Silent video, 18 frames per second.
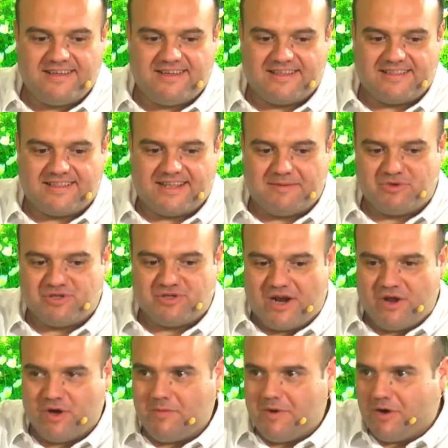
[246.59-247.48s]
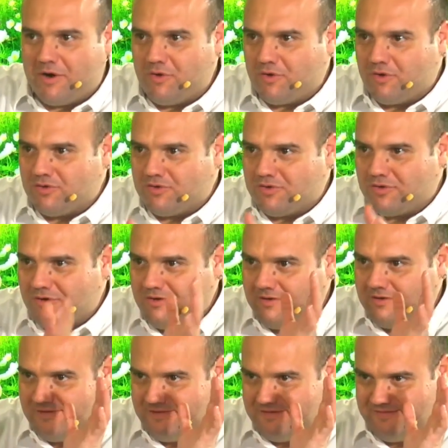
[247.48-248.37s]
que tenemos algo bajo
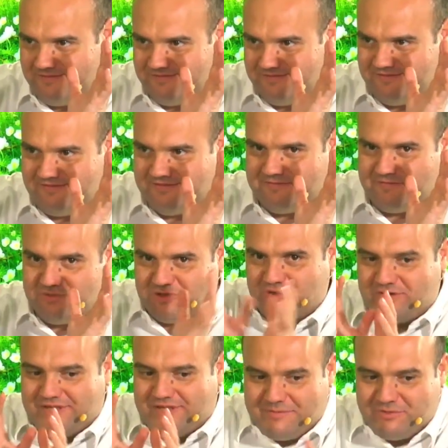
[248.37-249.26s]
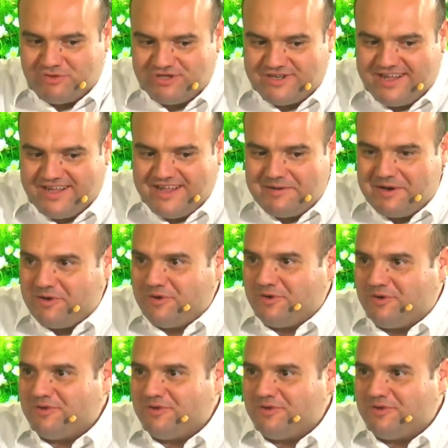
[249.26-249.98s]
control. Pues no tenemos nada bajo